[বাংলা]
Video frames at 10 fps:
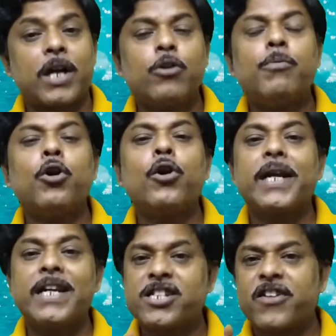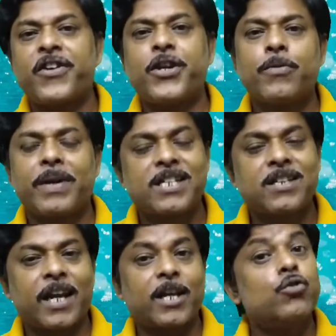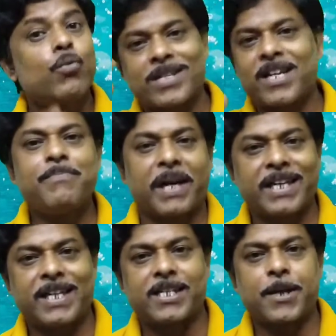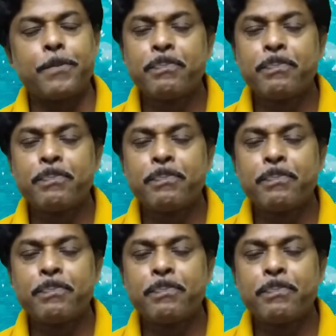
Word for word: রানু মন্ডল নিয়ে যারা ভিডিও বানিয়েছে তারা কিন্তু ওয়াশ টাইম বাড়িয়ে নিয়েছে